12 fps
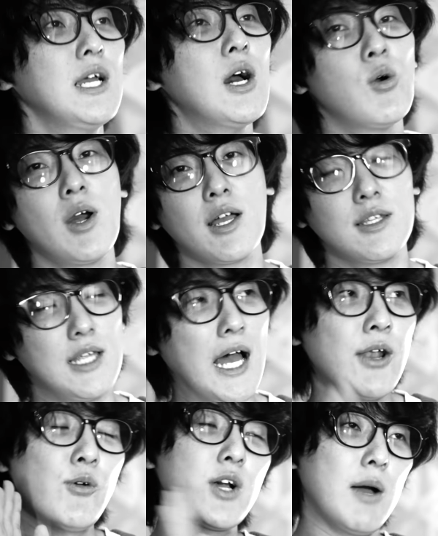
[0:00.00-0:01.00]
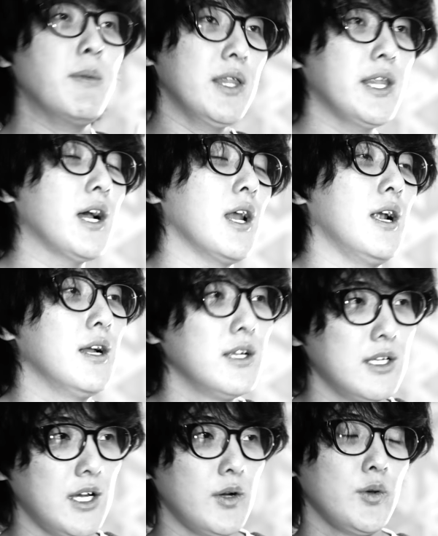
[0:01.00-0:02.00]
顔は、あの仮面だから。
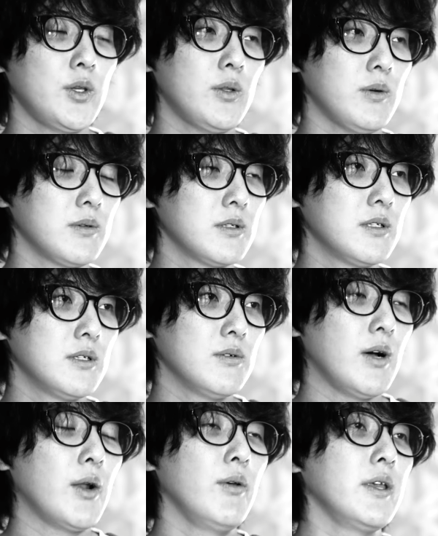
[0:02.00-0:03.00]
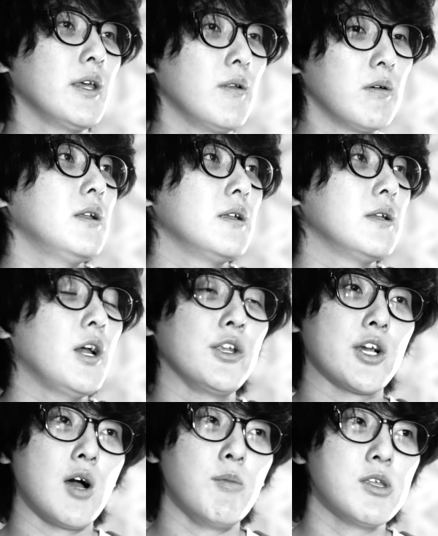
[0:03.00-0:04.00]
あの人。悪いけど。
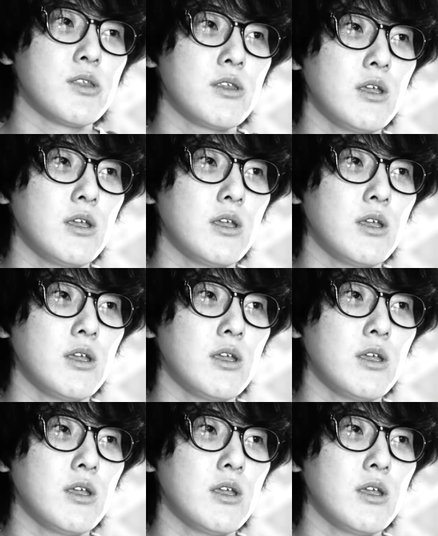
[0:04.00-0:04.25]
何仮面っ